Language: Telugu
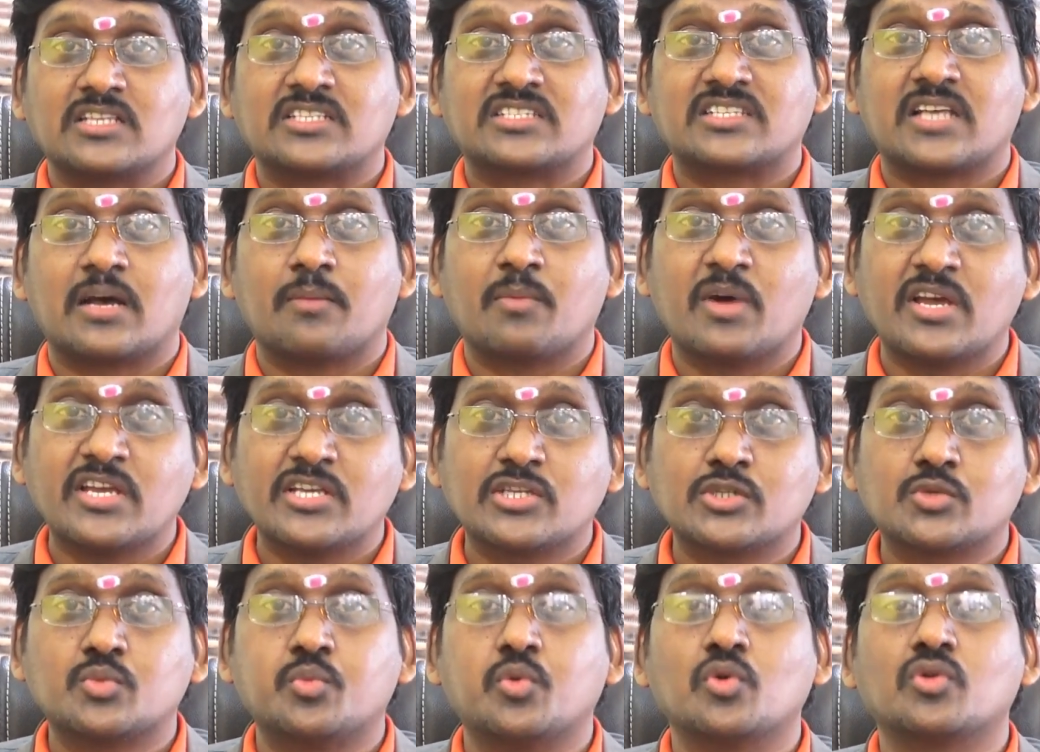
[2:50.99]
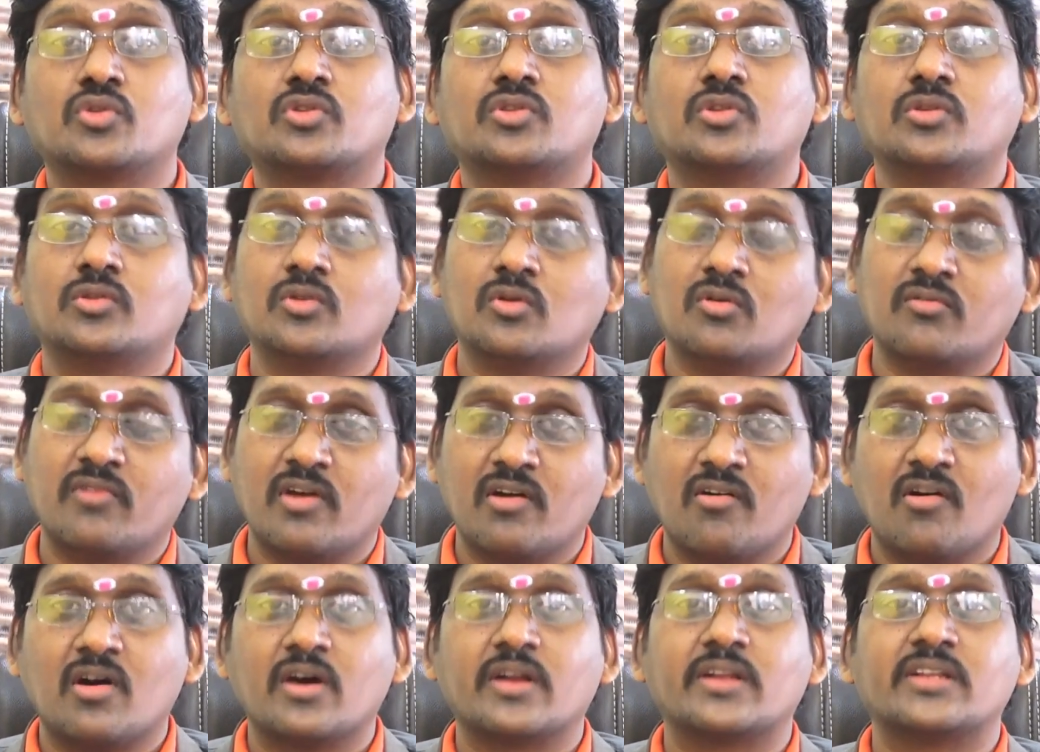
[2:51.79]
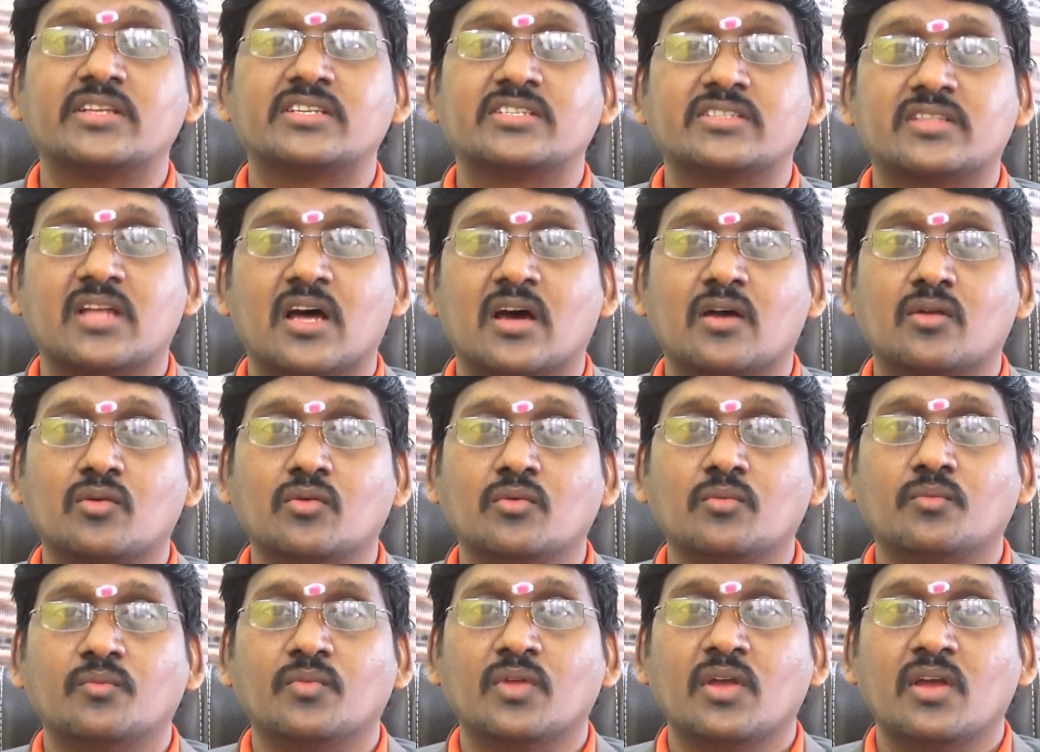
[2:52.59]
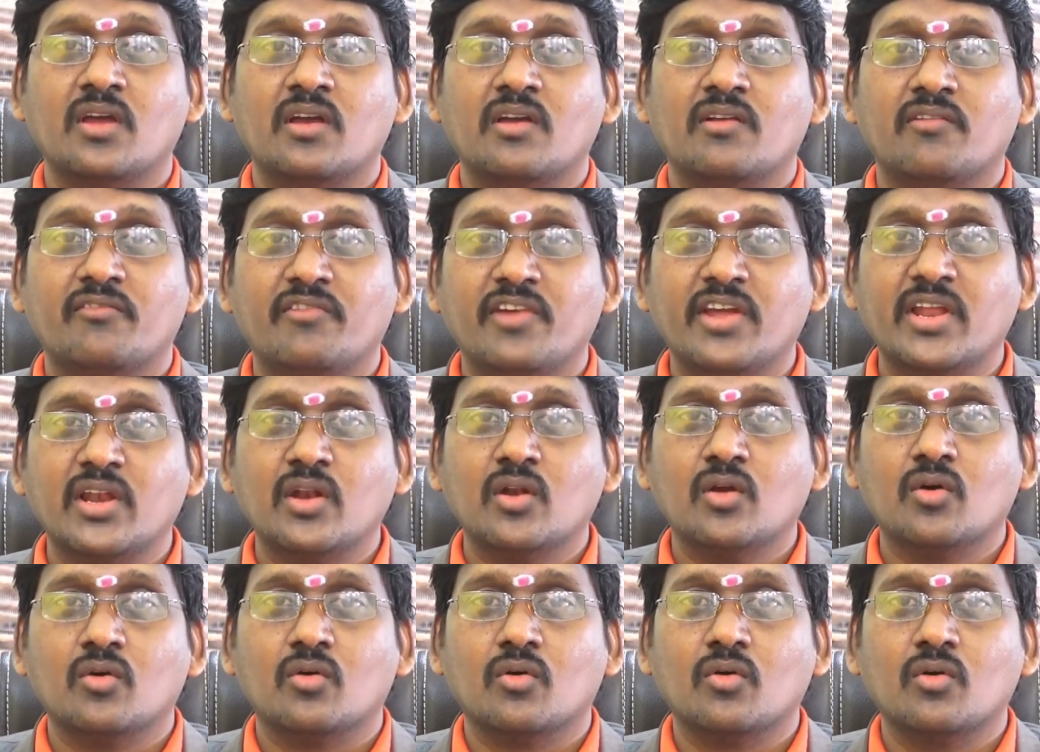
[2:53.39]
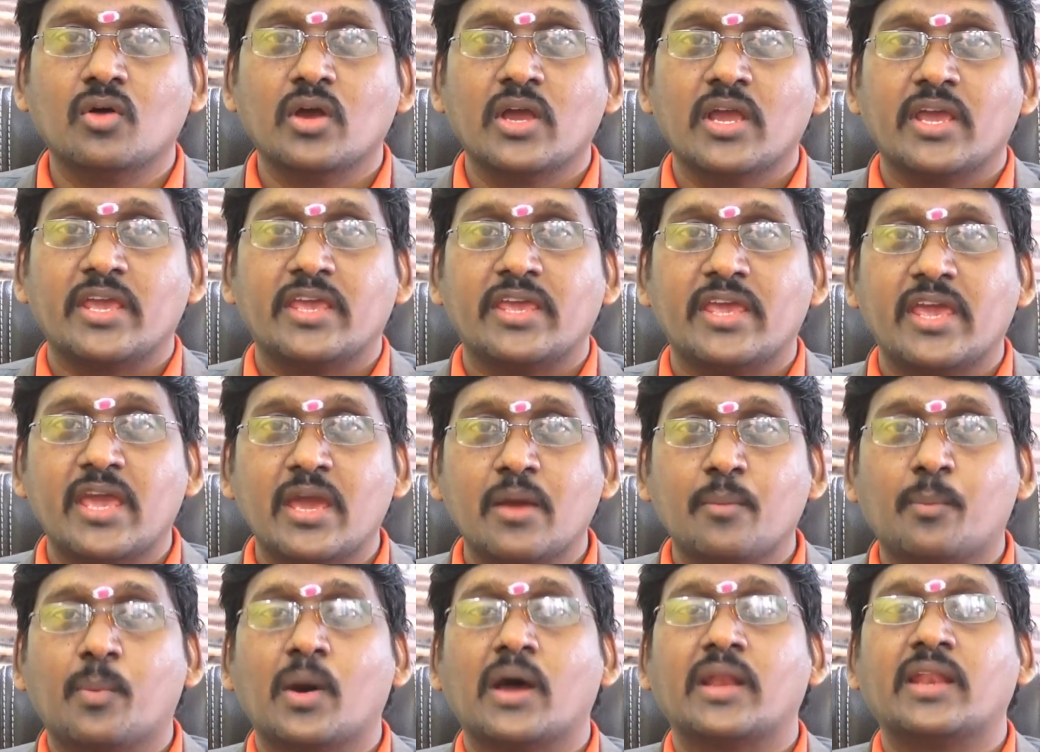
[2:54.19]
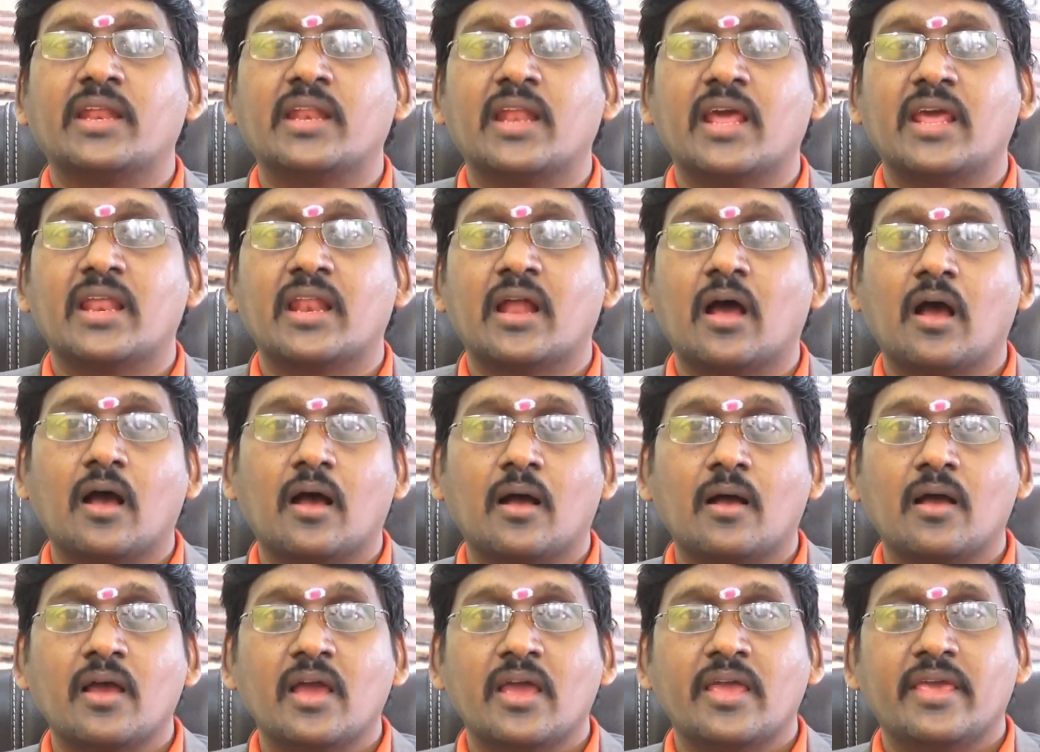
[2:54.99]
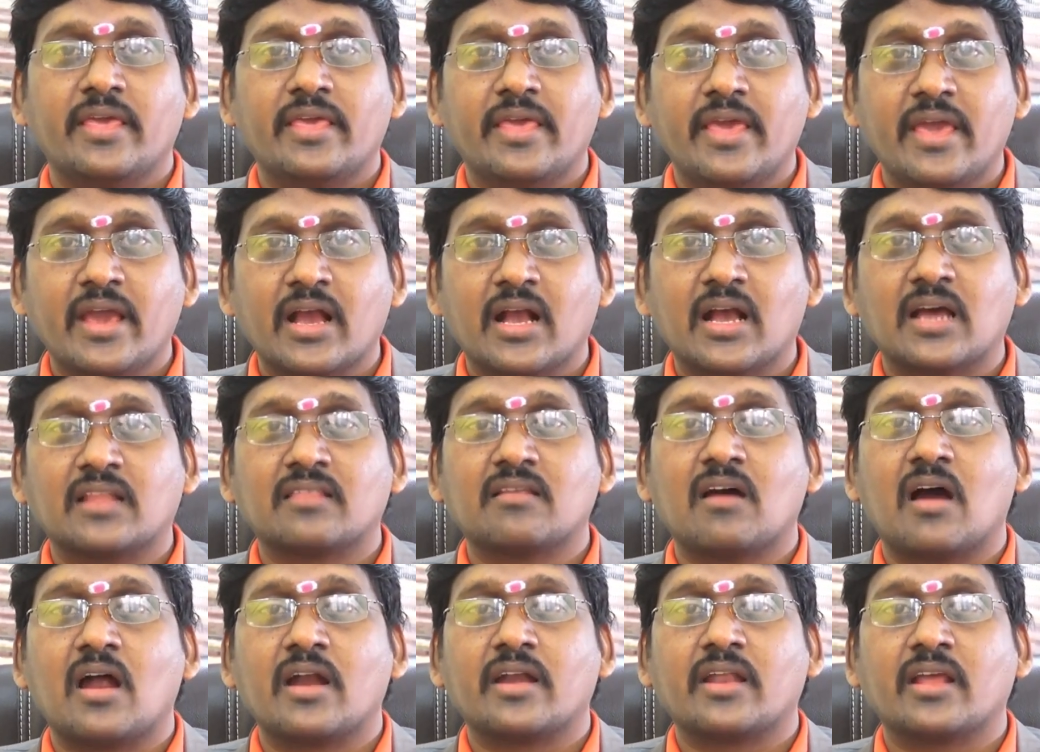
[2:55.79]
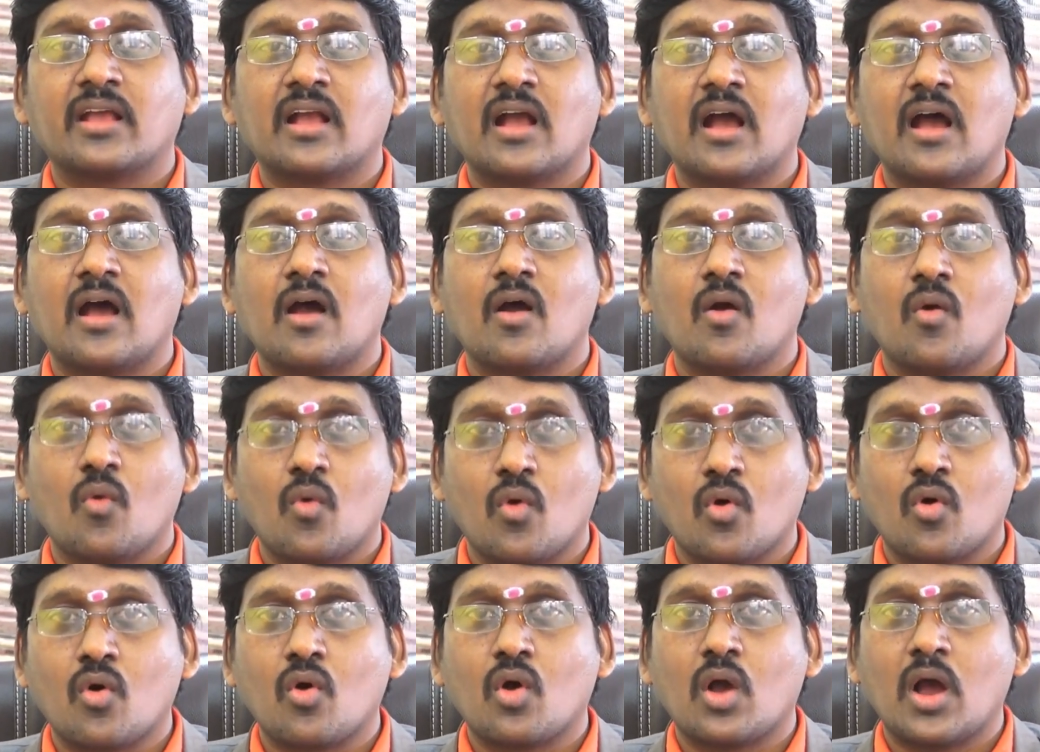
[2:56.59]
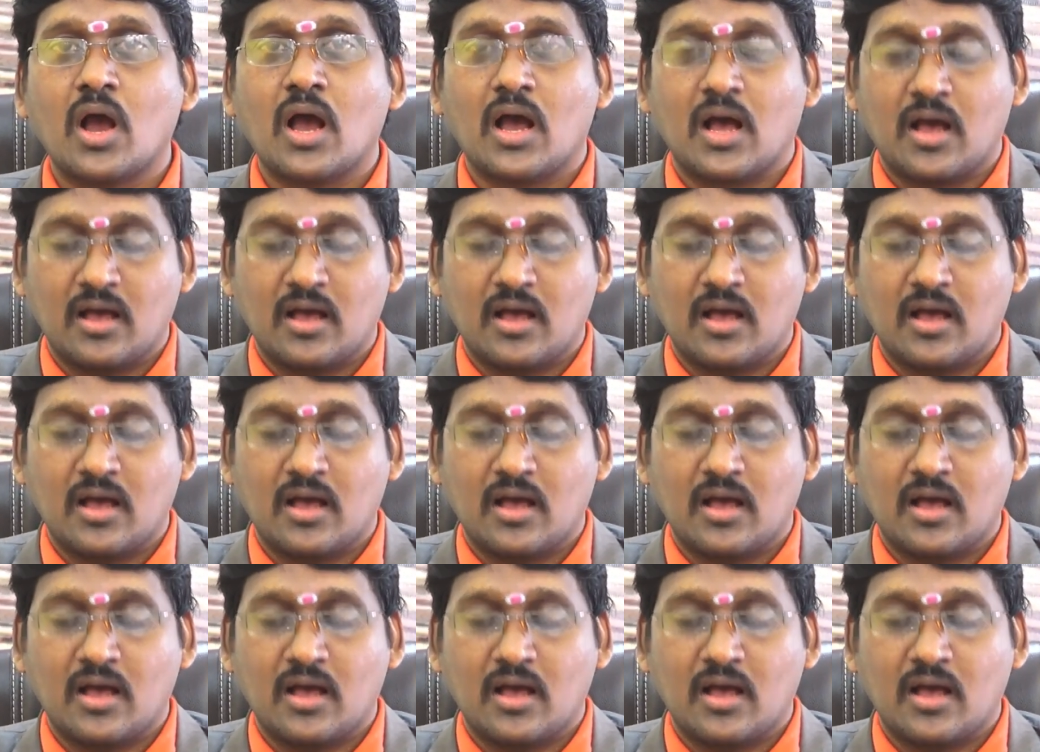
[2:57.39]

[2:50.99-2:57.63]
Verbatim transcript: సమయస్ఫూర్తితో వ్యవహరిస్తారు వీళ్ళు ఏ పనినైనా ఏకదాటిగా ఒక్కొక్క